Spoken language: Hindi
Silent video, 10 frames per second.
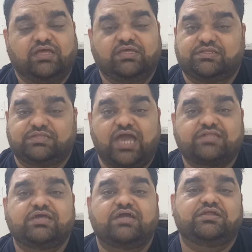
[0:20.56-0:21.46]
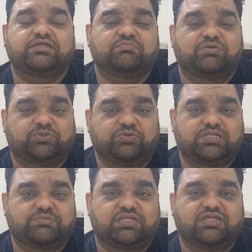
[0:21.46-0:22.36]
ये जैक स्नाइडर की मशहूर
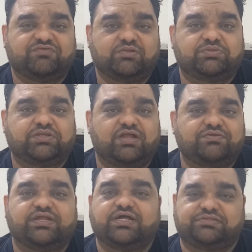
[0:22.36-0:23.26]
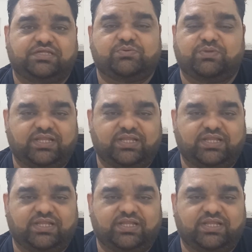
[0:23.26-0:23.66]
ज़माना फिल्म 300 का सीक्वल